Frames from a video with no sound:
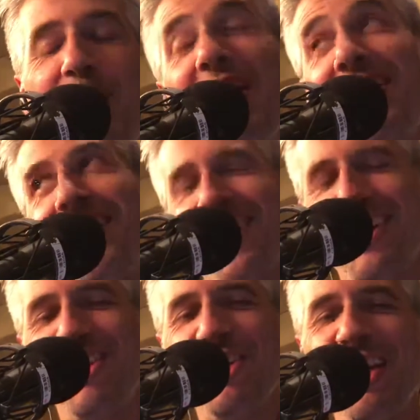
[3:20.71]
Oui,
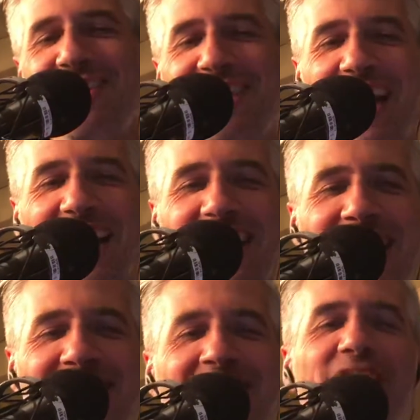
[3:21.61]
les jeunesses
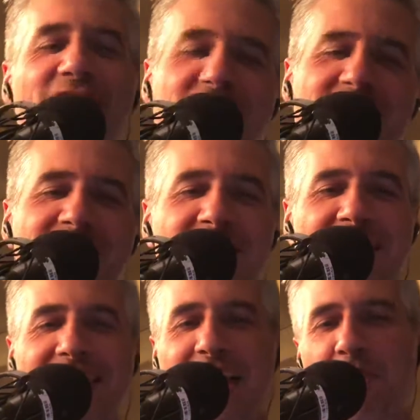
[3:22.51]
hitlériennes, écologistes,
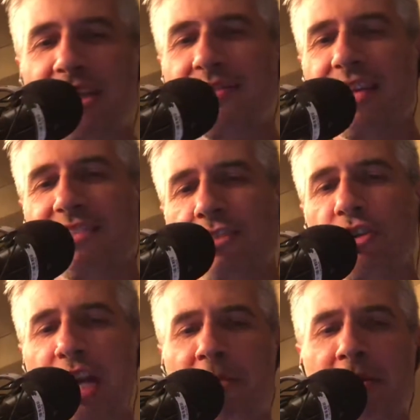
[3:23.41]
islamistes, nazis,
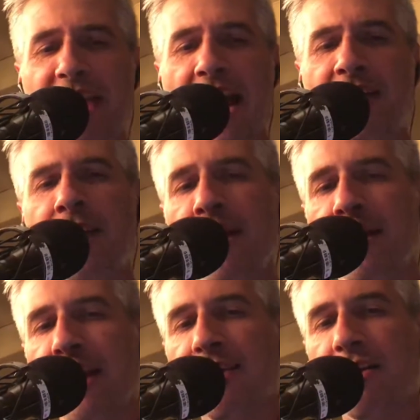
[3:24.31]
toute la même gang.
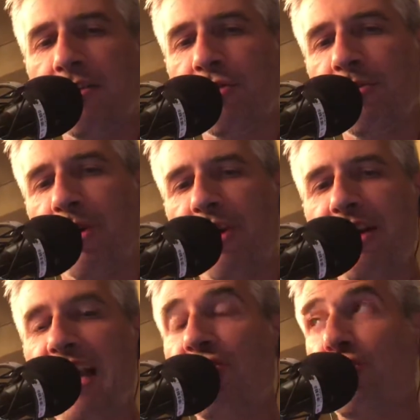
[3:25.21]
Greta
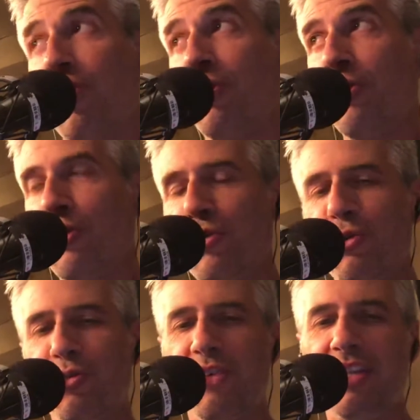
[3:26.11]
Thunberg, la jeune
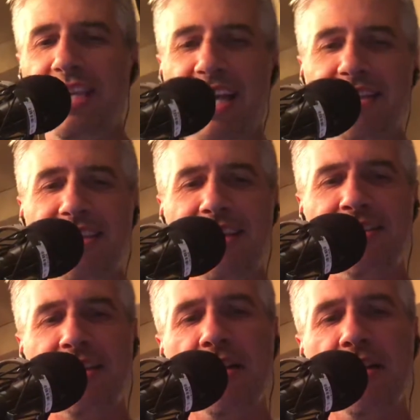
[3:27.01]
louve des SS.